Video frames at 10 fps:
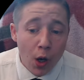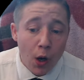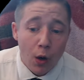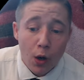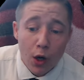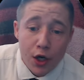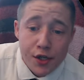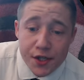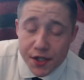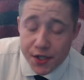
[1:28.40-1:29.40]

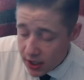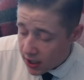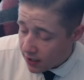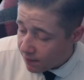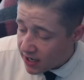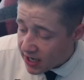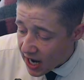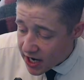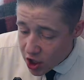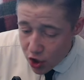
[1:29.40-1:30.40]
Und wie ich
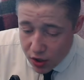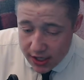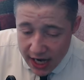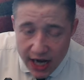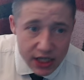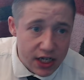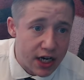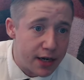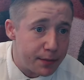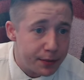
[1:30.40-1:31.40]
anderen schon gesagt
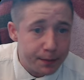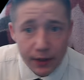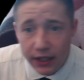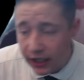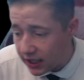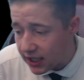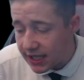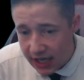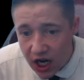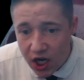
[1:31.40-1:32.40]
habe, kriege ich
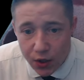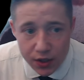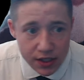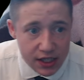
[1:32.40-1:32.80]
das raus.